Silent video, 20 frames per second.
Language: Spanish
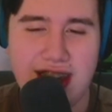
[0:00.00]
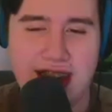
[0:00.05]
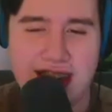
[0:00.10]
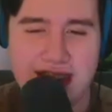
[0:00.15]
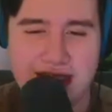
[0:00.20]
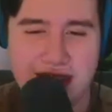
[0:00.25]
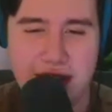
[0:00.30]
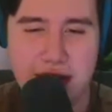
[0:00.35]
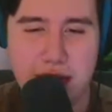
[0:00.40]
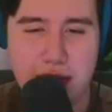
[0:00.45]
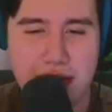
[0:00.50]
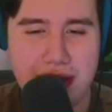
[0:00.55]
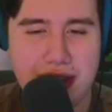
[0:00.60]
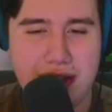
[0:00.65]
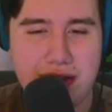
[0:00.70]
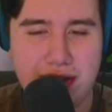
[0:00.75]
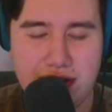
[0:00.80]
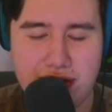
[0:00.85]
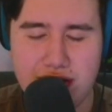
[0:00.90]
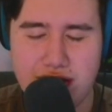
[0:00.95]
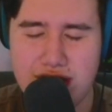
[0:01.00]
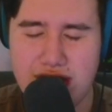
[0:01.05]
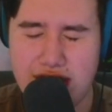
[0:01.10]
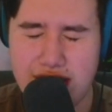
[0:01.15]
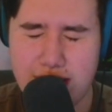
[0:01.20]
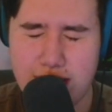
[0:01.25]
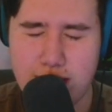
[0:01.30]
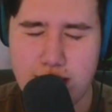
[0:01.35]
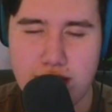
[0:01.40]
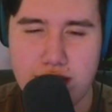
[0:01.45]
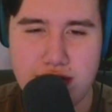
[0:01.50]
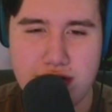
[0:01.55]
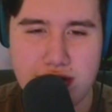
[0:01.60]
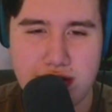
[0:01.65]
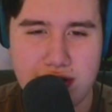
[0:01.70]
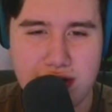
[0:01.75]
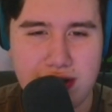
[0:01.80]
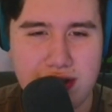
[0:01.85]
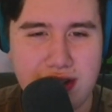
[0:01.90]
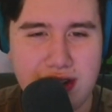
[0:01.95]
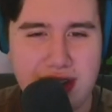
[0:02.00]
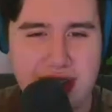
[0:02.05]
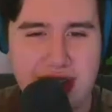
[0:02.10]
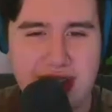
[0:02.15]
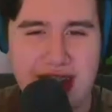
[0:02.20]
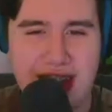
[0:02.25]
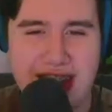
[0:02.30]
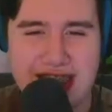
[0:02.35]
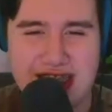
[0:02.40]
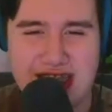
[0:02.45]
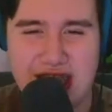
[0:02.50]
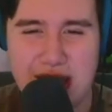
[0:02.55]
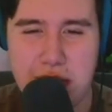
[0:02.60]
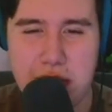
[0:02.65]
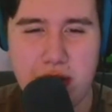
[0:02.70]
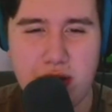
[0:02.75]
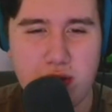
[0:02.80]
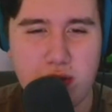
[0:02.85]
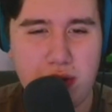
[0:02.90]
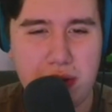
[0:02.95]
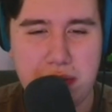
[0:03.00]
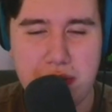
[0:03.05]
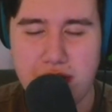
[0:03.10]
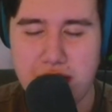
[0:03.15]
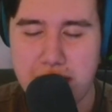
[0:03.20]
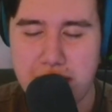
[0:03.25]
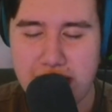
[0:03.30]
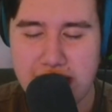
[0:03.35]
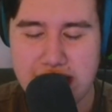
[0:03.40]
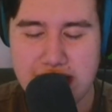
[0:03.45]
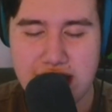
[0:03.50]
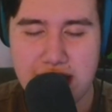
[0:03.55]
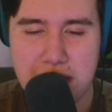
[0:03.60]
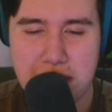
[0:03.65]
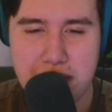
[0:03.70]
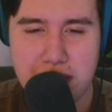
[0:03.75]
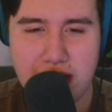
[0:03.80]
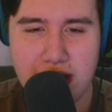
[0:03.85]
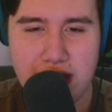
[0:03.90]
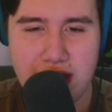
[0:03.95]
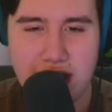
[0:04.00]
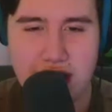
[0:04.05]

Dice, oh Pedro, yo te quiero mucho. Acepto tu amor para siempre.